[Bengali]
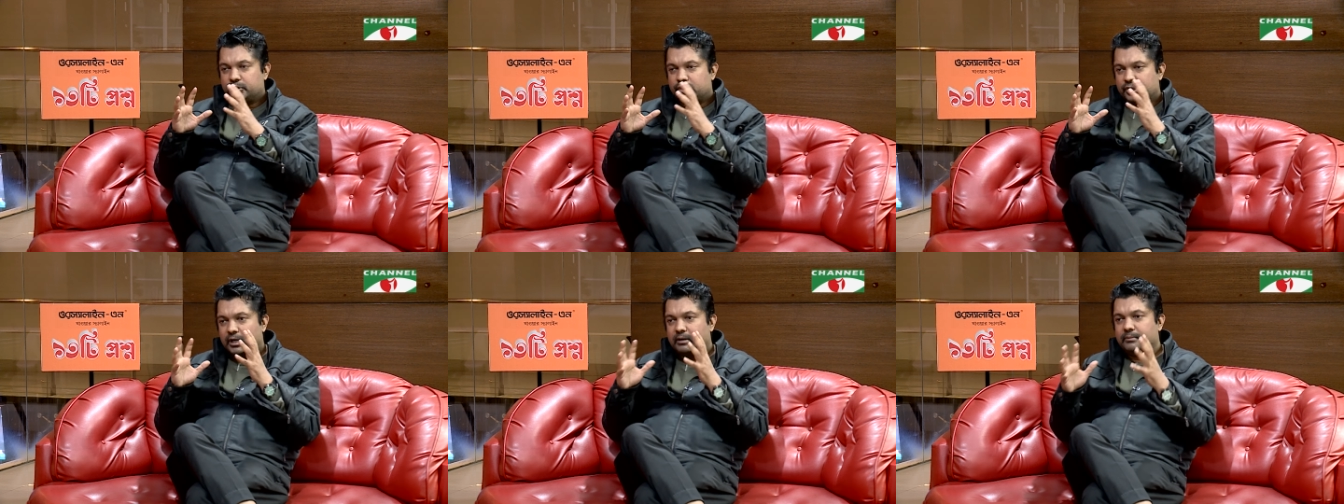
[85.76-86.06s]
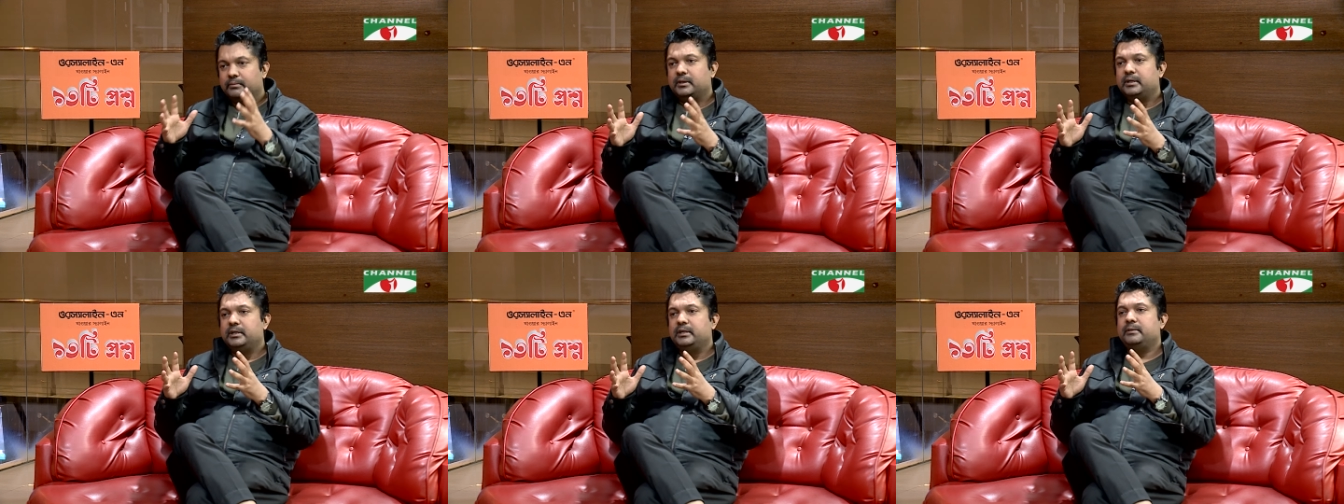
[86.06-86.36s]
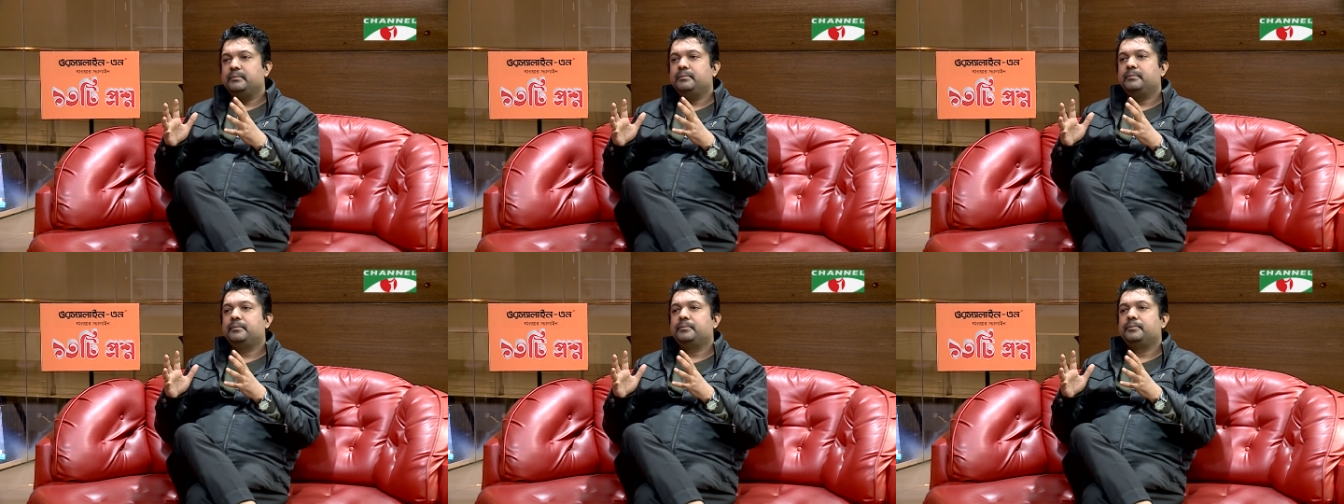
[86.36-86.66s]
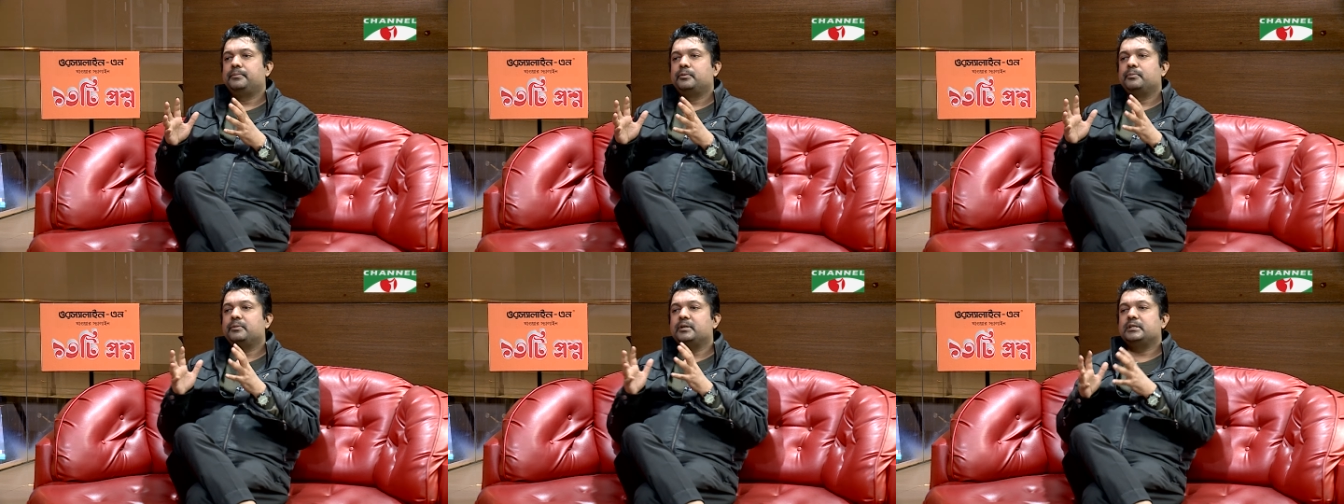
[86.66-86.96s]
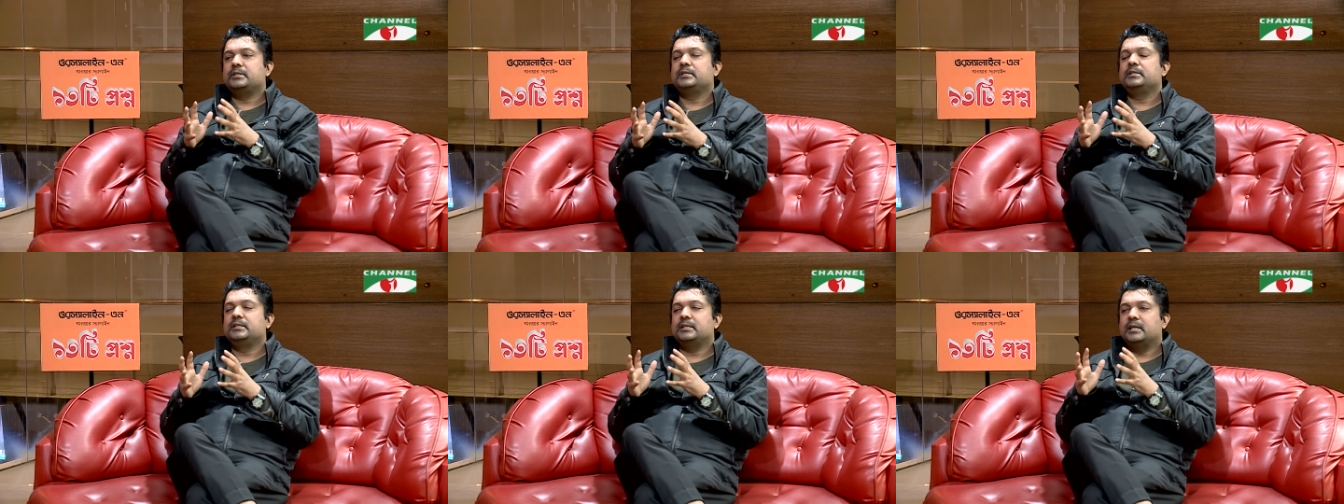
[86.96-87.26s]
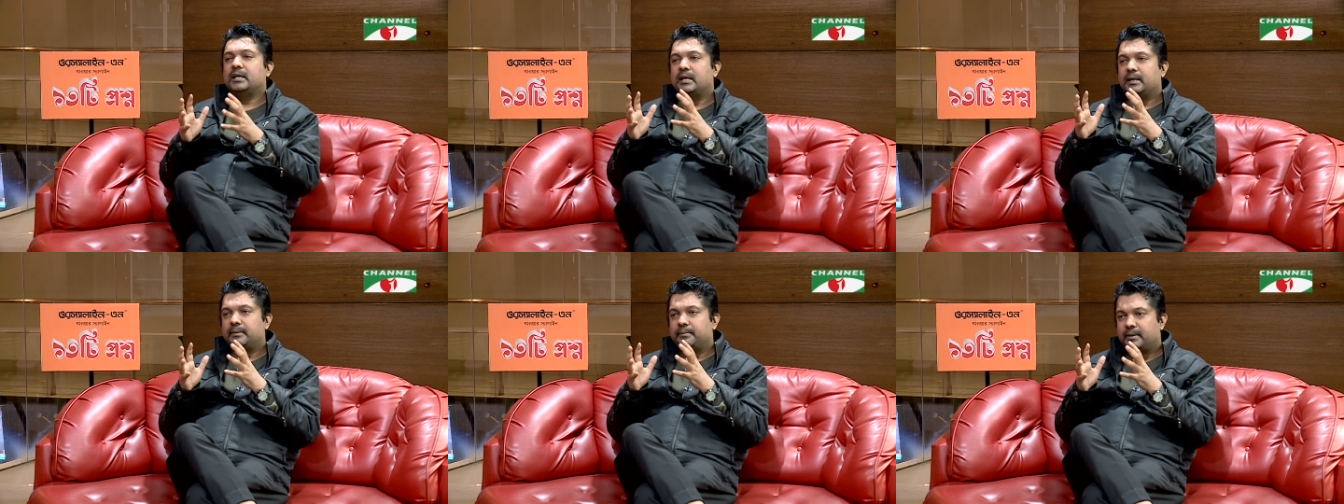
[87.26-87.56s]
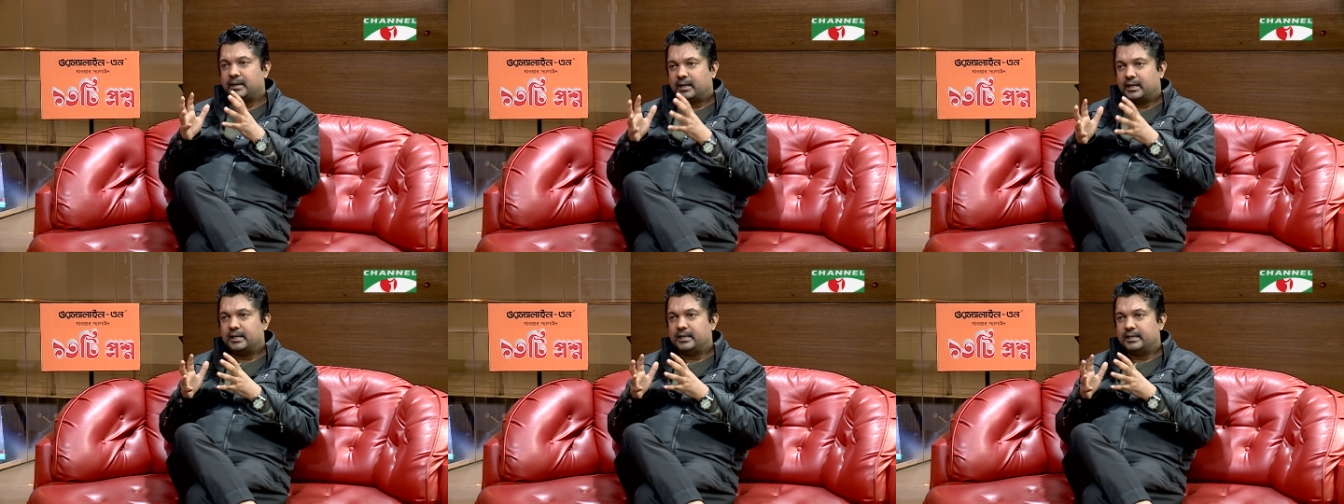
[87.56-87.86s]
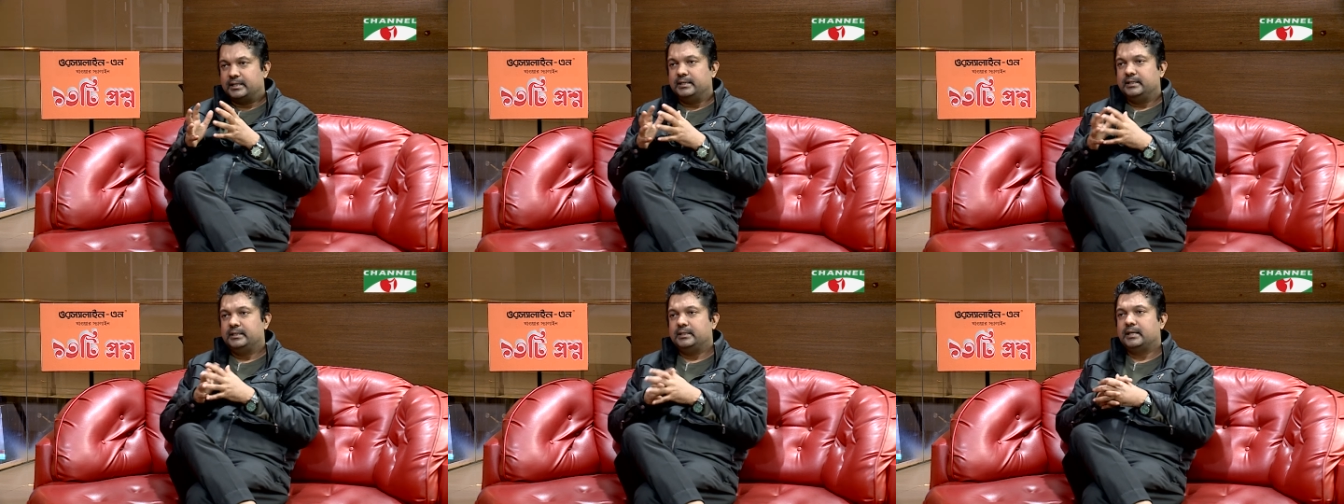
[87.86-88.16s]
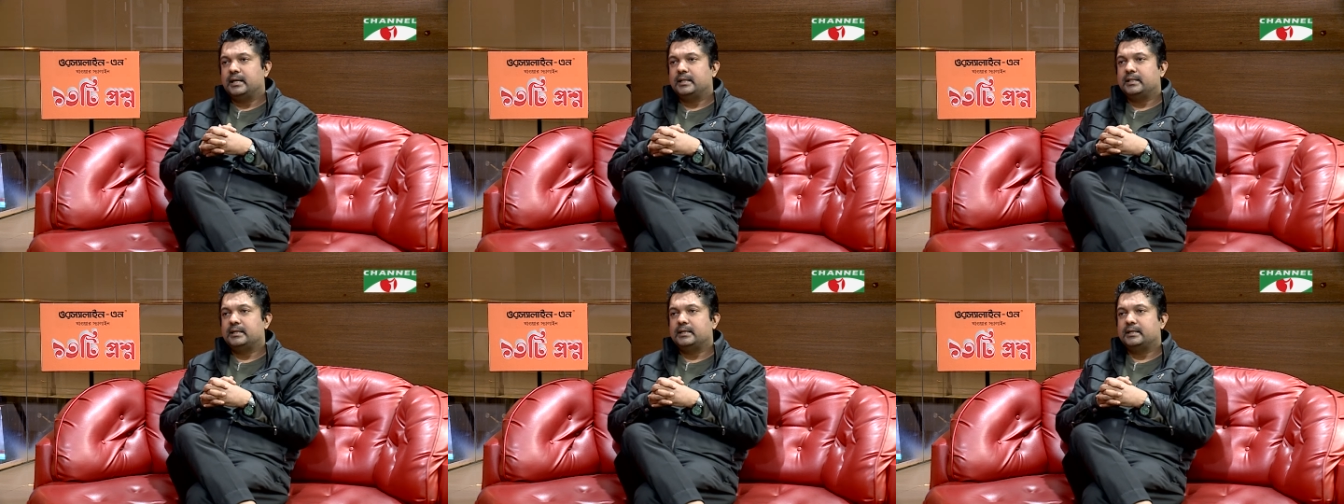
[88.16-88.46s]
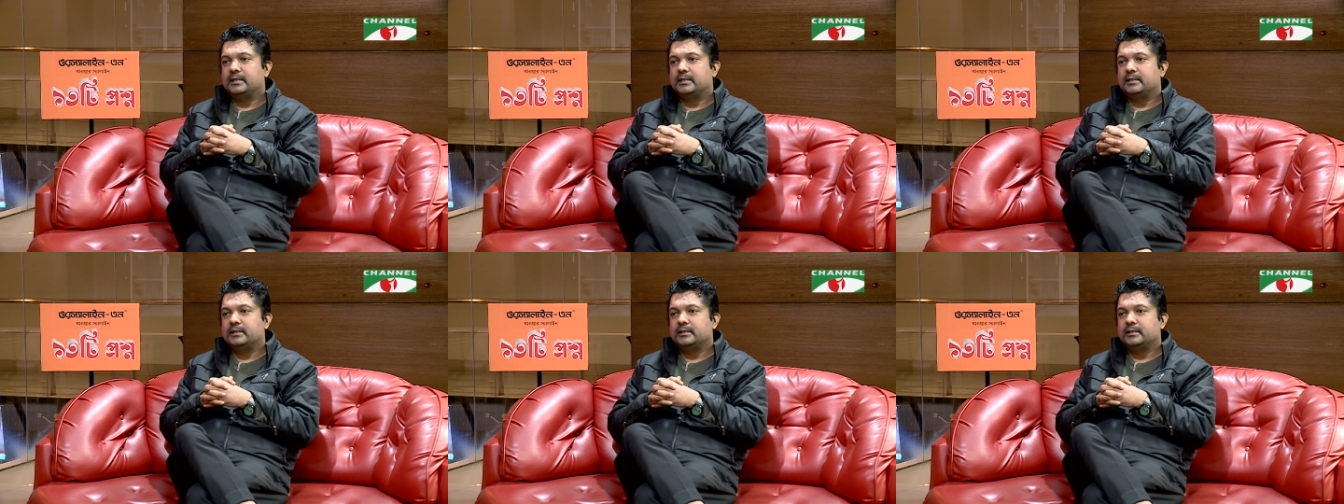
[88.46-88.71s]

জার্মানির প্রবাসী যারা বাঙালি তাদের